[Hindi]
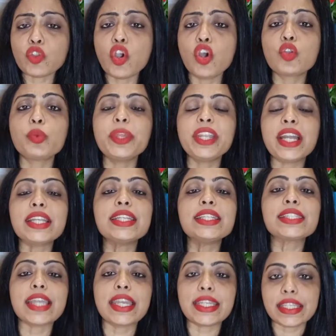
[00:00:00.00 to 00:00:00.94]
और रुबीना नहीं
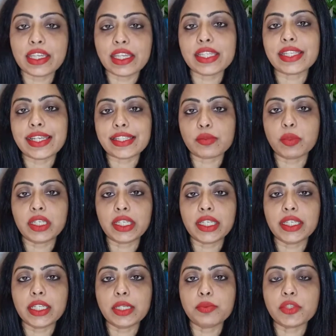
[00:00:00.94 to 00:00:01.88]
चाहेंगी कि जैस्मिन की
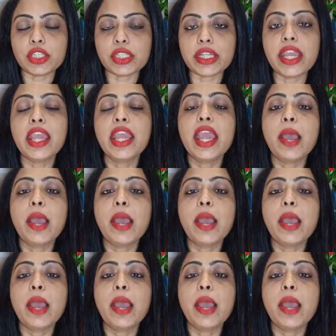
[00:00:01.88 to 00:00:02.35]
टीम जीते